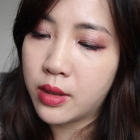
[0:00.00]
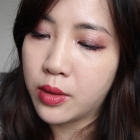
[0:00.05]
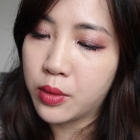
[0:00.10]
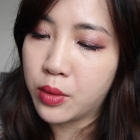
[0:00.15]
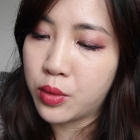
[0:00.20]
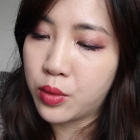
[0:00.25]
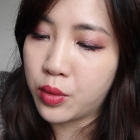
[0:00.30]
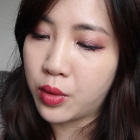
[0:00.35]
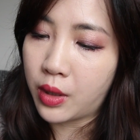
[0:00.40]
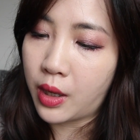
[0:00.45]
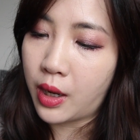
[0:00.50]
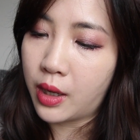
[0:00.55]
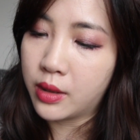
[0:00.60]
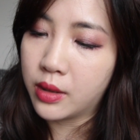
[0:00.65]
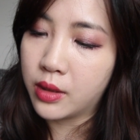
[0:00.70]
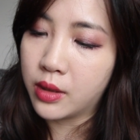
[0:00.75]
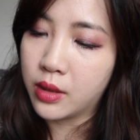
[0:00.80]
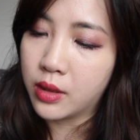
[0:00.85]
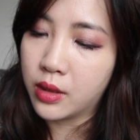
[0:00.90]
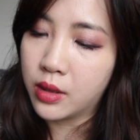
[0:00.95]
且我觉得它
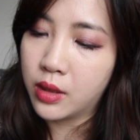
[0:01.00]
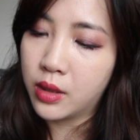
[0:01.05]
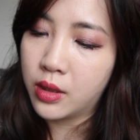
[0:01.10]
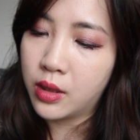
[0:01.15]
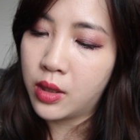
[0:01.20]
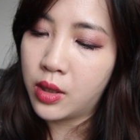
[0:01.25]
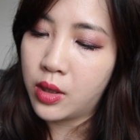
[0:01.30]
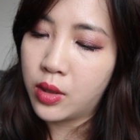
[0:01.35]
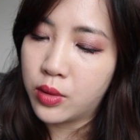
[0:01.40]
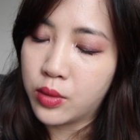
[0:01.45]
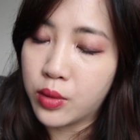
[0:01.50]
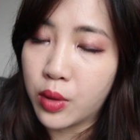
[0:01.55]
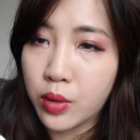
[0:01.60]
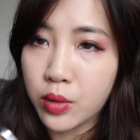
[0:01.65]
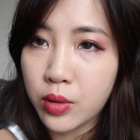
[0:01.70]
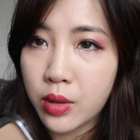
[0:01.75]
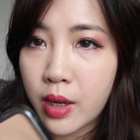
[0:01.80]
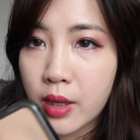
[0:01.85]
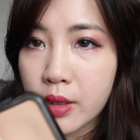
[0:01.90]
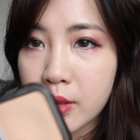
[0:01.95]
的
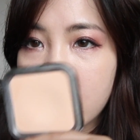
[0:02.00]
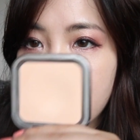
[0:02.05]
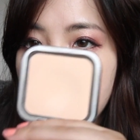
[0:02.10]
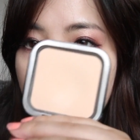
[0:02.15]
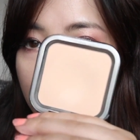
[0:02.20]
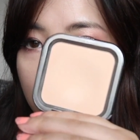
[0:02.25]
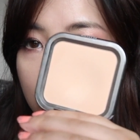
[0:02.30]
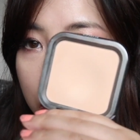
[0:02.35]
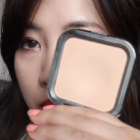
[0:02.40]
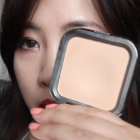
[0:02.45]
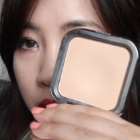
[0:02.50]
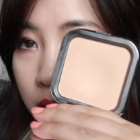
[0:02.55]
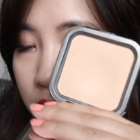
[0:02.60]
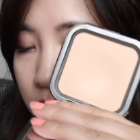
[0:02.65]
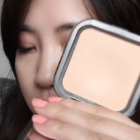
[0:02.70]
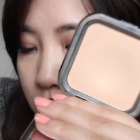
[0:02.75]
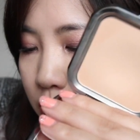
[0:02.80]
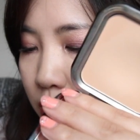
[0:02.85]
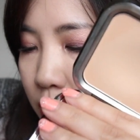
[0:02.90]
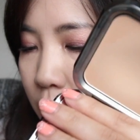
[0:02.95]
容量其实算
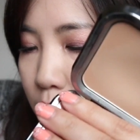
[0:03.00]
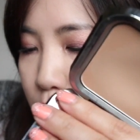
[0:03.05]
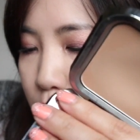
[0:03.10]
应